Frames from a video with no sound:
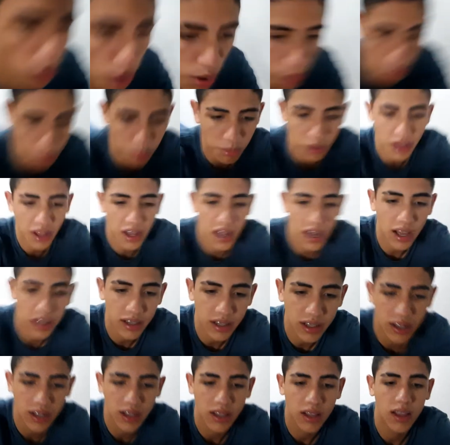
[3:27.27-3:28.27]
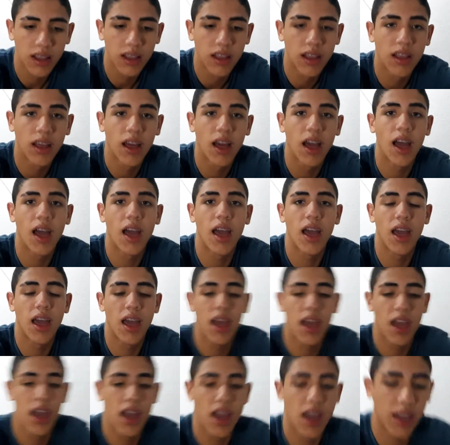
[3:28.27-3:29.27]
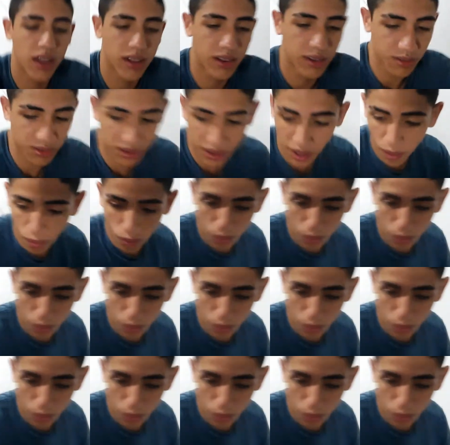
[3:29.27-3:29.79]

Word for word: como, molecada. É, não tem